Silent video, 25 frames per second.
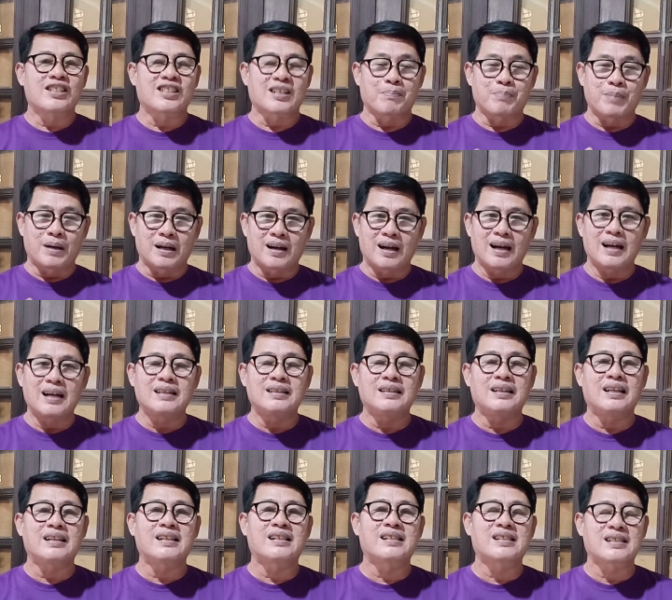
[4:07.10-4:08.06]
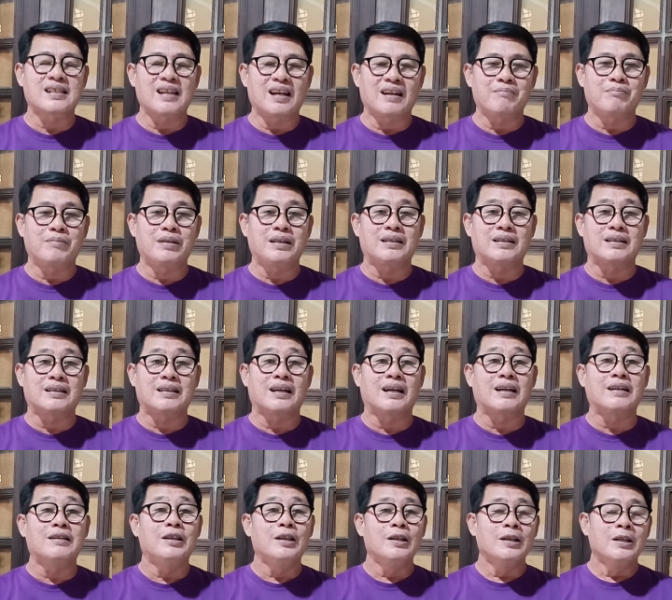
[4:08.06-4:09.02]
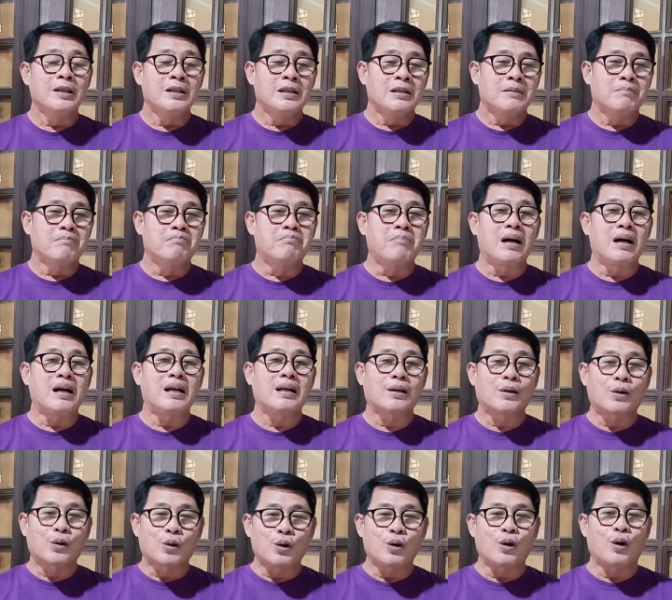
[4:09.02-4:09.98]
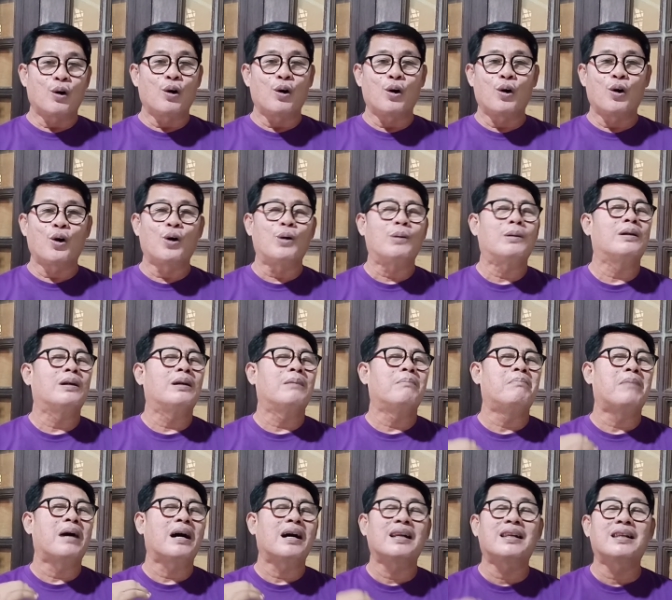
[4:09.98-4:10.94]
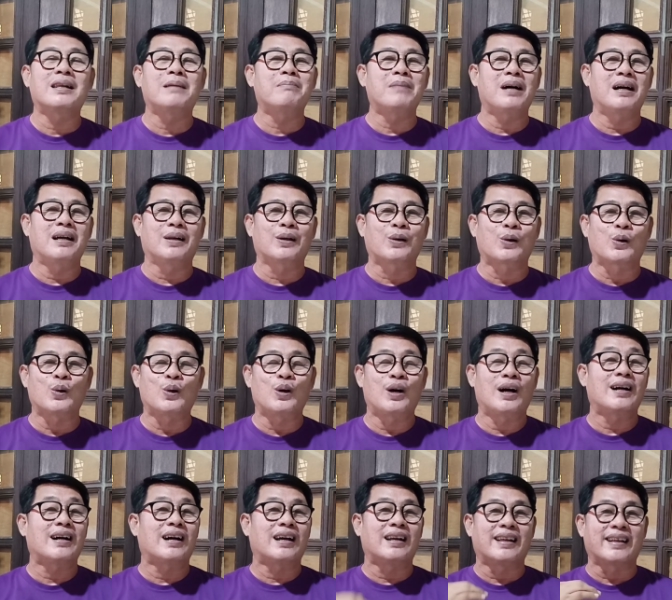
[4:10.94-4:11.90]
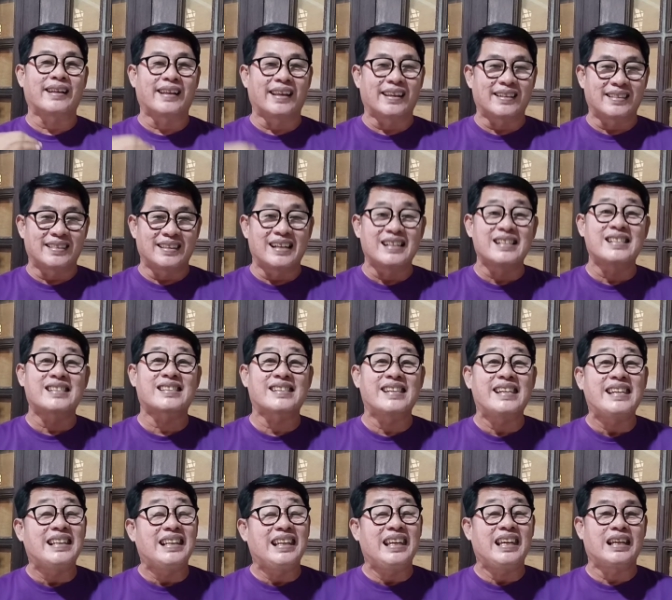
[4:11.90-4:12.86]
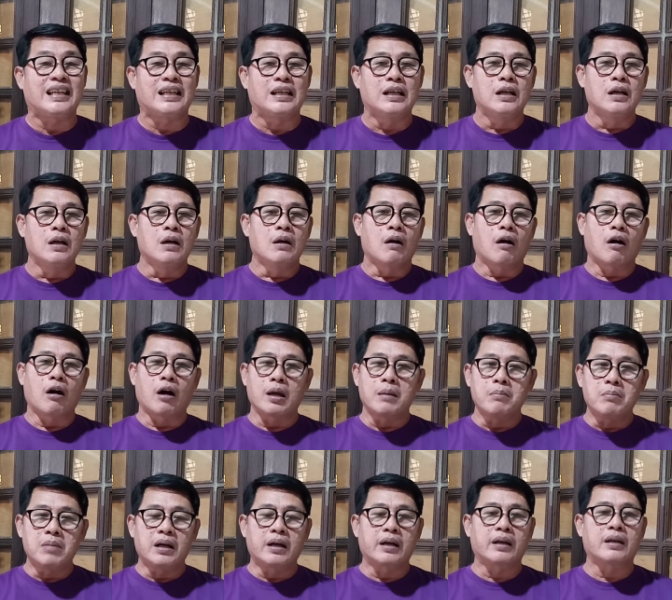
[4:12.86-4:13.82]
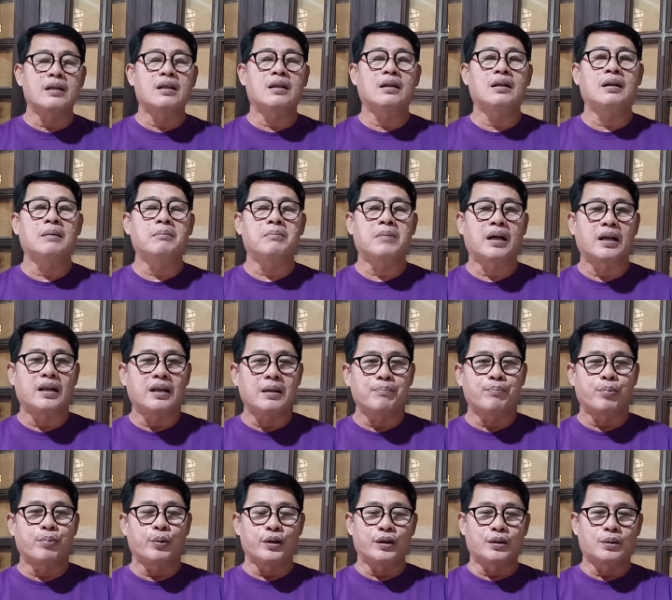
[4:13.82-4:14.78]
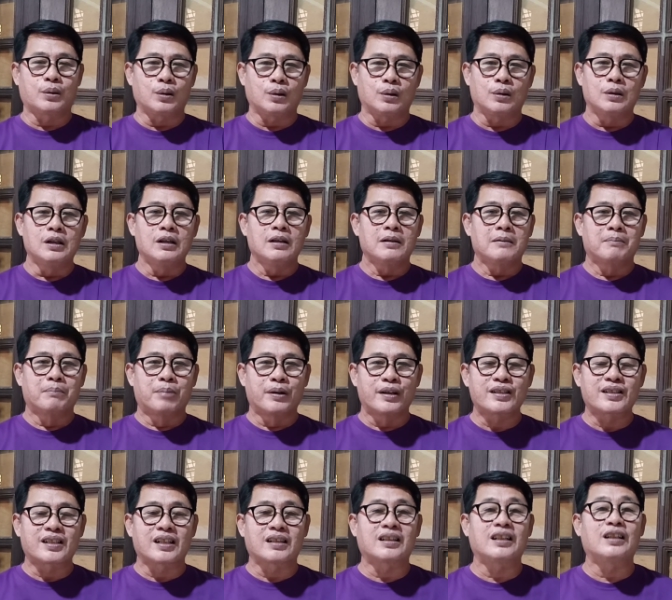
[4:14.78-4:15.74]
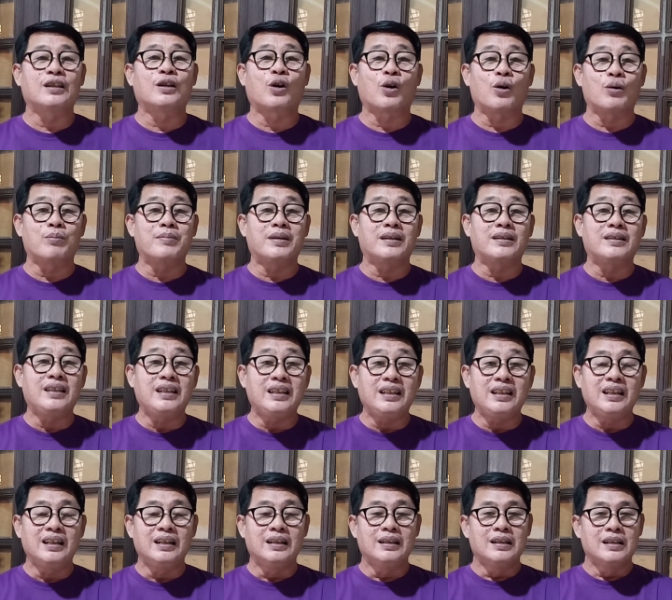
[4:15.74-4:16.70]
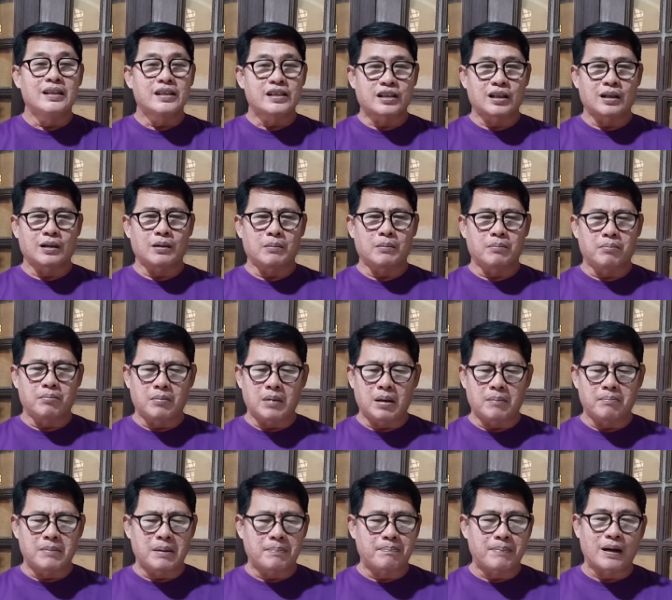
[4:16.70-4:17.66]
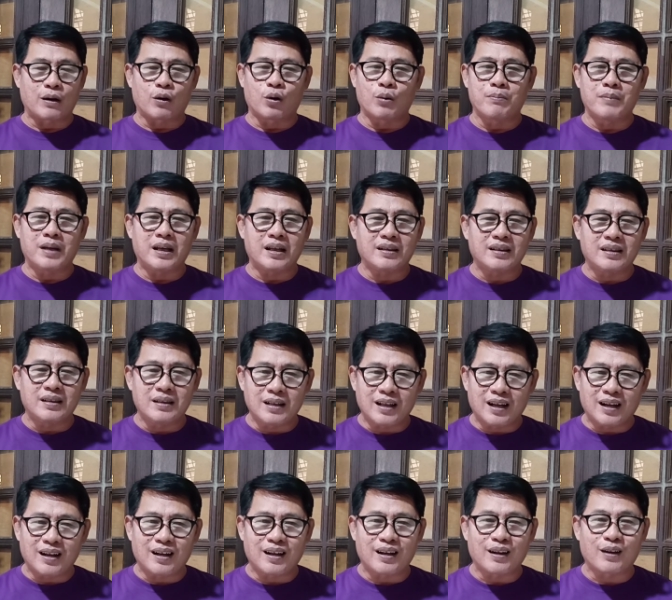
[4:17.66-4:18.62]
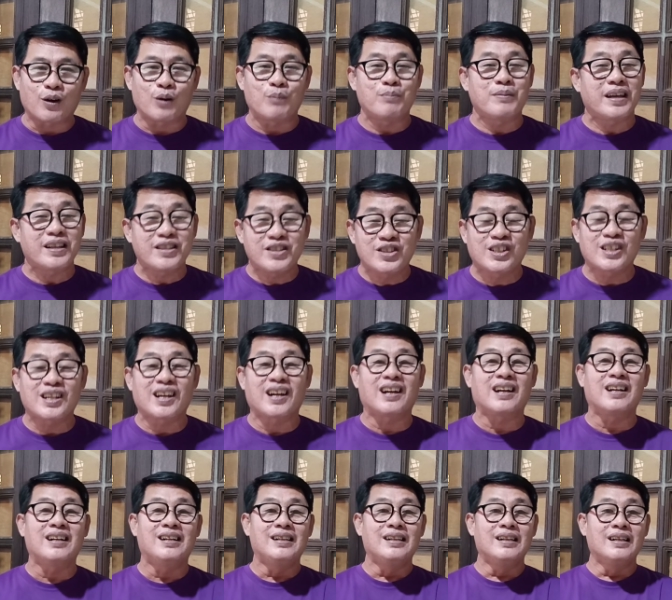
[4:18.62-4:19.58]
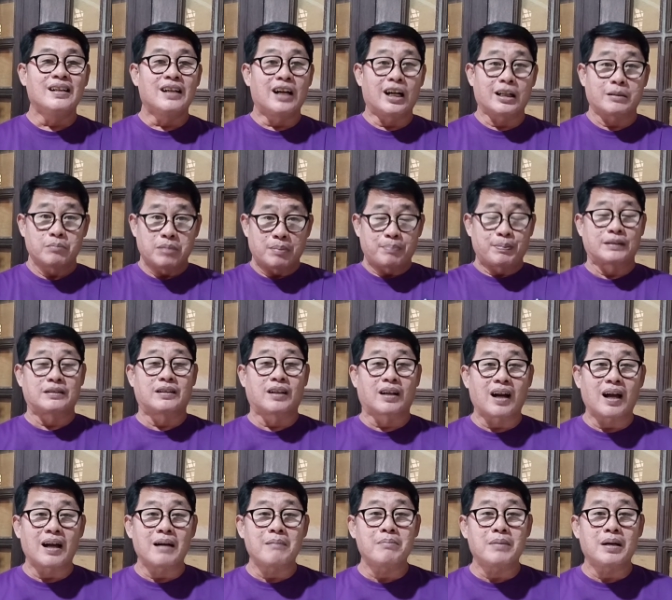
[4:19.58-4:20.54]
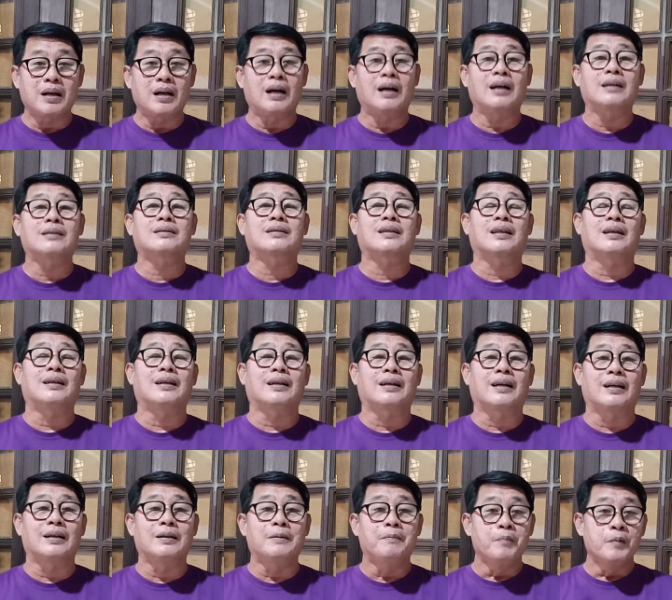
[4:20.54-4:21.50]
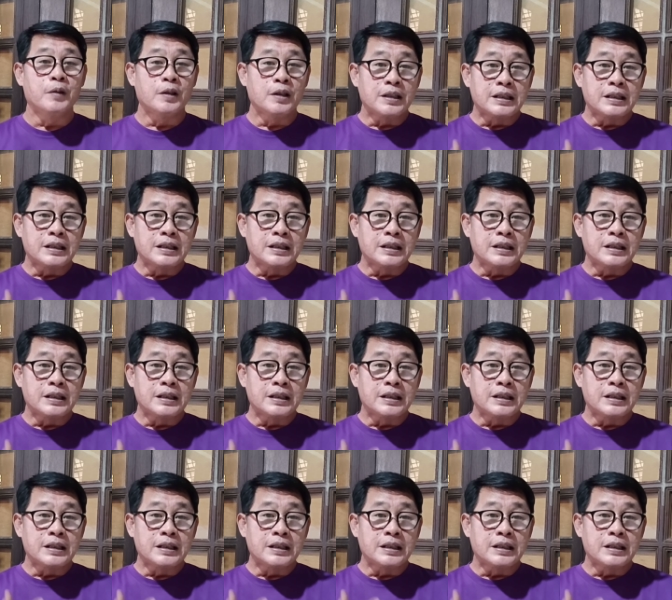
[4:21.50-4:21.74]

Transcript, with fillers: siya pa nga ang nagsabi na mahal ko, oo, mahal na mahal ko ang alagad ng sining. Ay, magaling, magaling po ito. Versatile comedy, sa mapakomed, uh, ah, komedya, at mapadrama, at talagang